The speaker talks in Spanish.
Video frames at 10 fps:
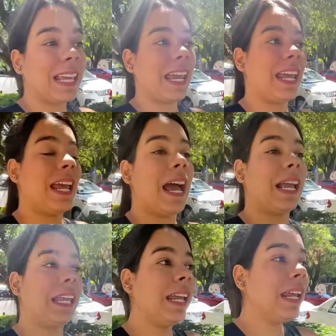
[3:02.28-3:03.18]
que
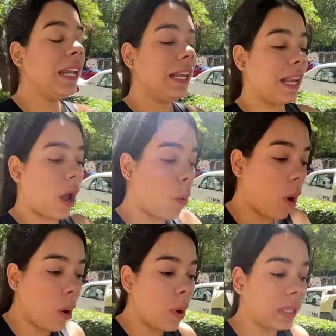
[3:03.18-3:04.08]
aquí las
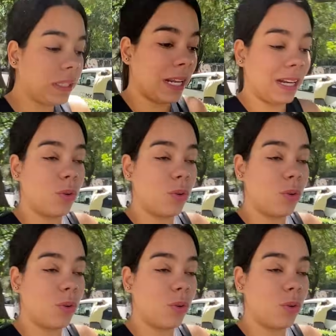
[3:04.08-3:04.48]
guaguas tienen